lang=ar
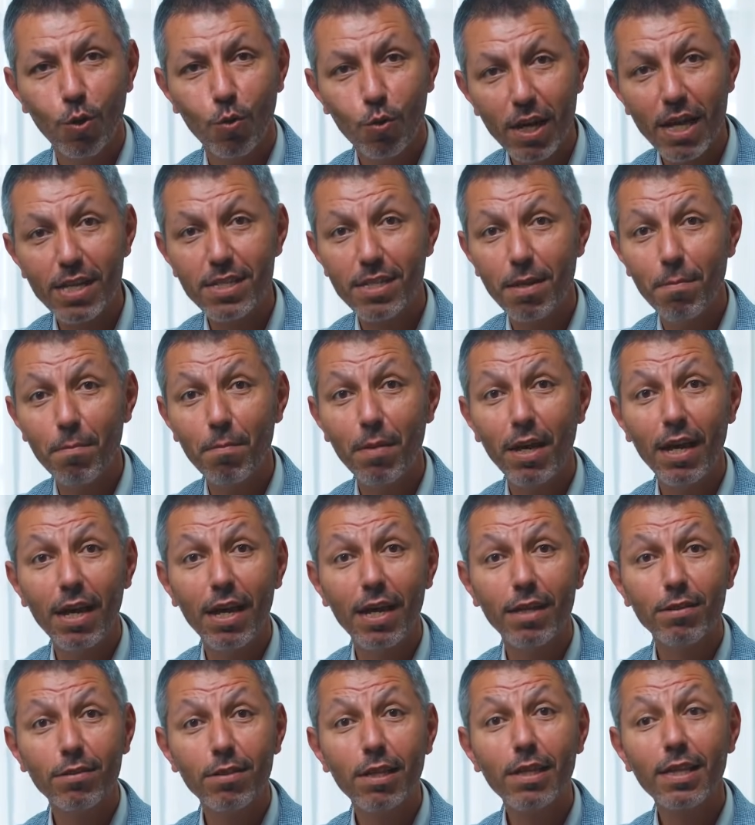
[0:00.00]
ولازم
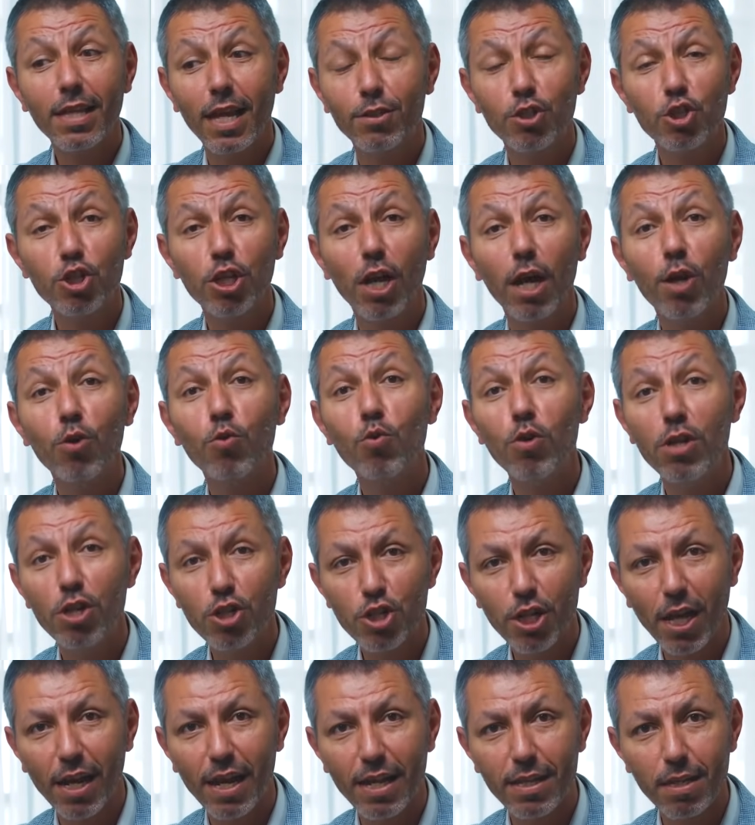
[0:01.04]
آه، تطلع تشتغل كل
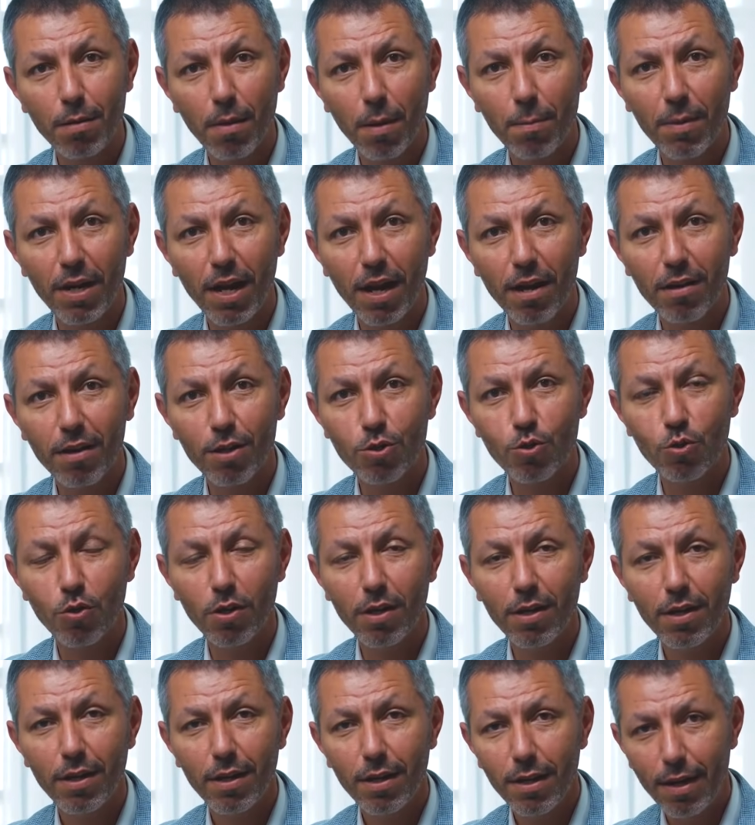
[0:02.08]
الشغلات اللي بيعملها
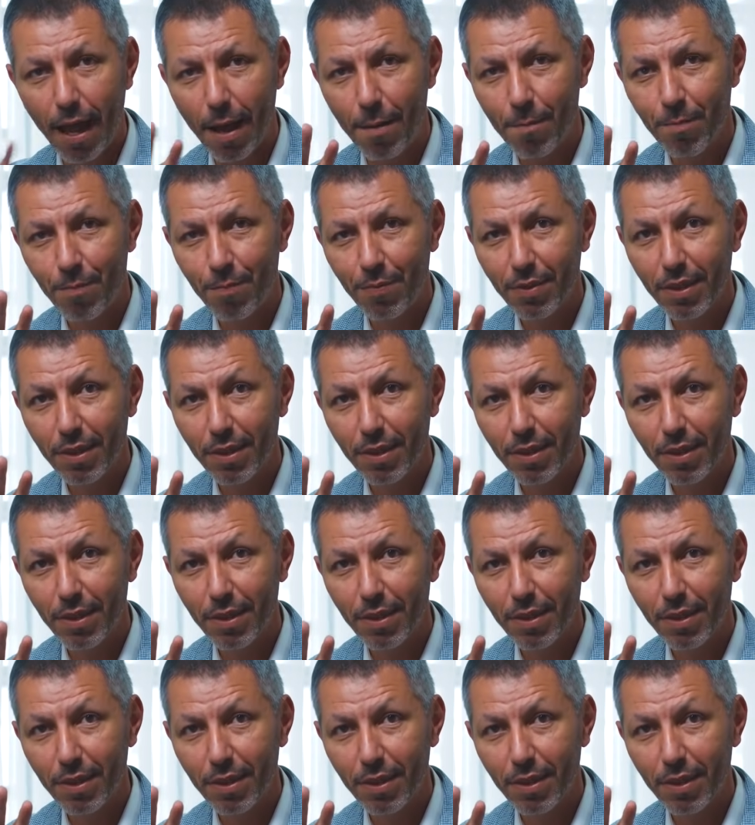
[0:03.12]
الرجل لا